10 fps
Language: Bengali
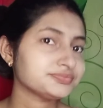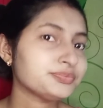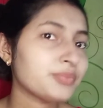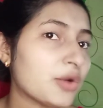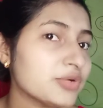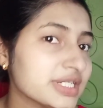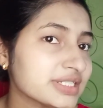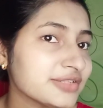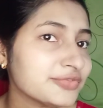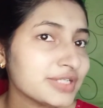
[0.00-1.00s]

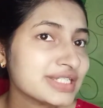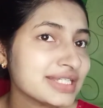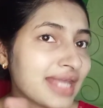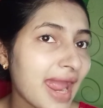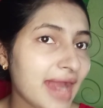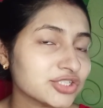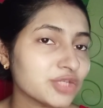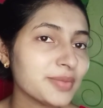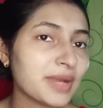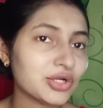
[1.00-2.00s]
ফাউন্ডেশনের ফিনিশিং
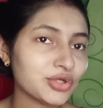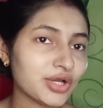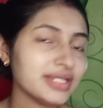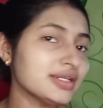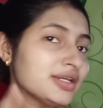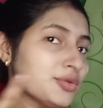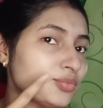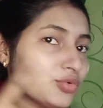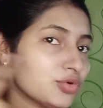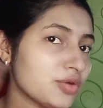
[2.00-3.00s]
একদমই ভালো নয়
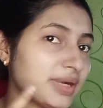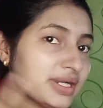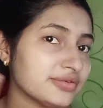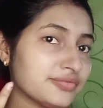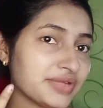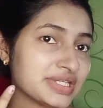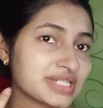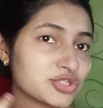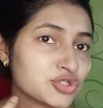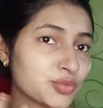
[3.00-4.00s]
পুরো মানে
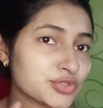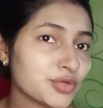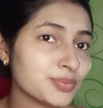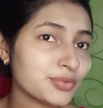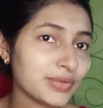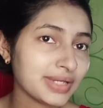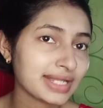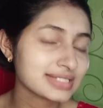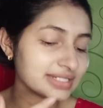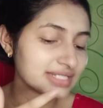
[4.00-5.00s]
ফেসটা ছোপ ছোপ হয়ে
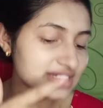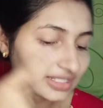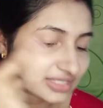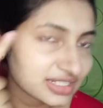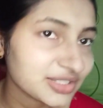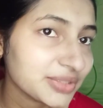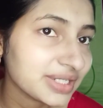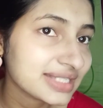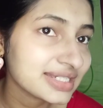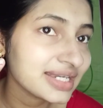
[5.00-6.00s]
গেছে আর কি সাদা সাদা হয়ে গেছে